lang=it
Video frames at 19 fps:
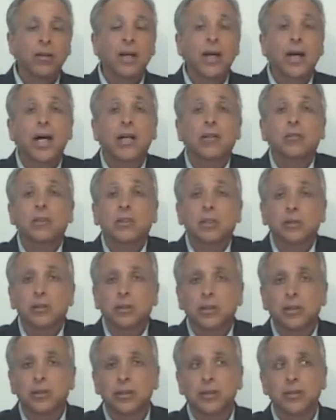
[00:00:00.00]
Allora la
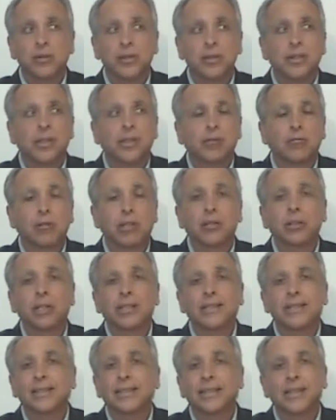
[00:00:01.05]
Corte Costituzionale qua
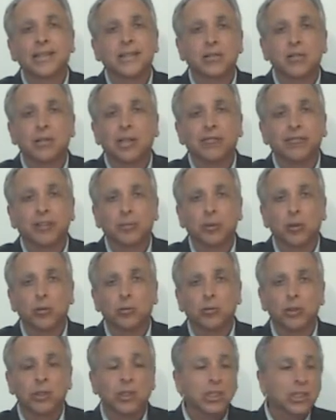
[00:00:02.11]
la sentenza non la fa
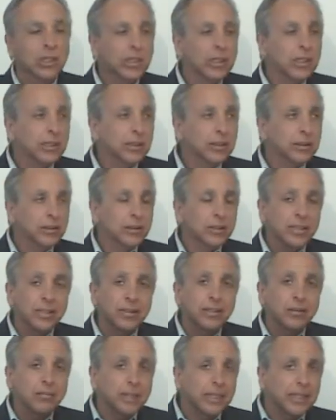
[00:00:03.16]
proprio
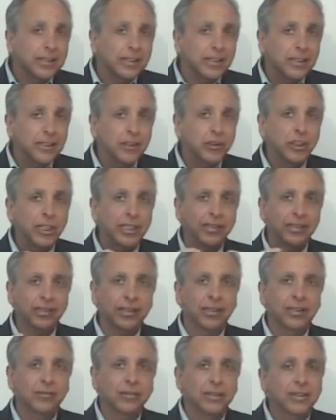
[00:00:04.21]
sostanzialmente
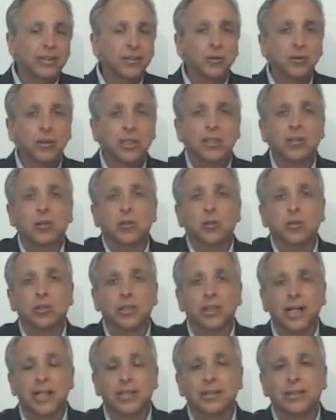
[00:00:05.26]
rigetta la questione con
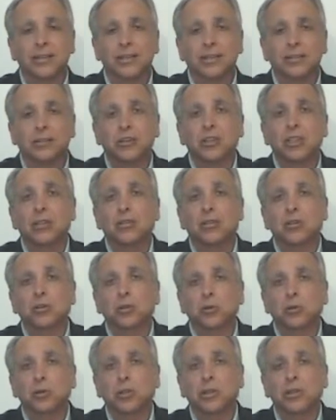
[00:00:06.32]
ordinanza, dicendo al
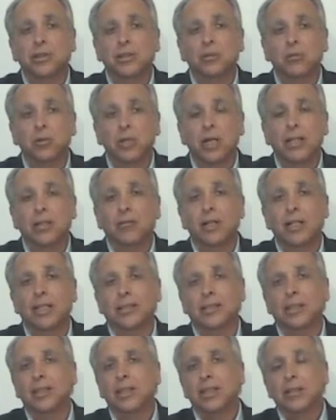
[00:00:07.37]
giudice del tribunale
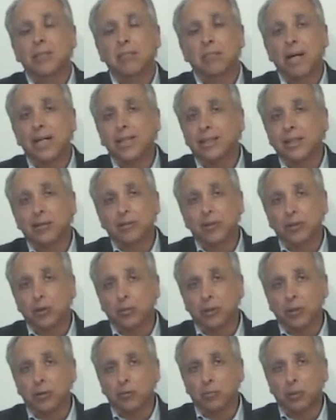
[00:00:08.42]
guarda, manca questo
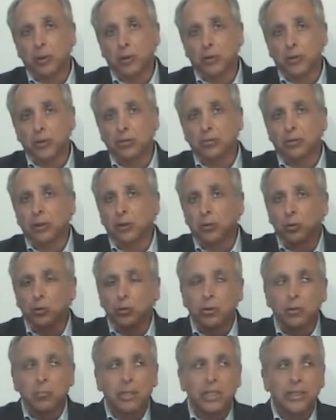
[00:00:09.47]
presupposto, cioè
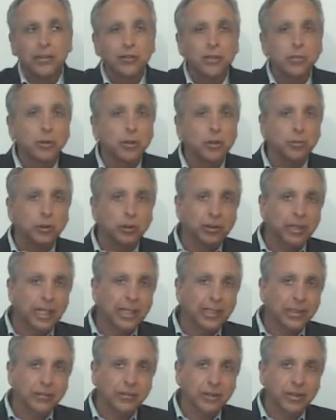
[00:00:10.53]
tu non me la devi proprio
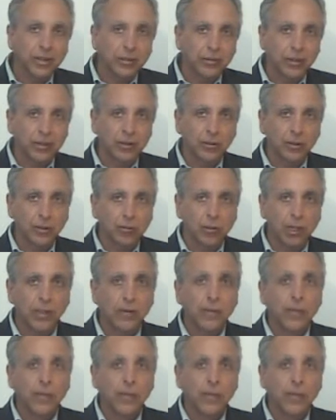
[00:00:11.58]
portare questa questione qua,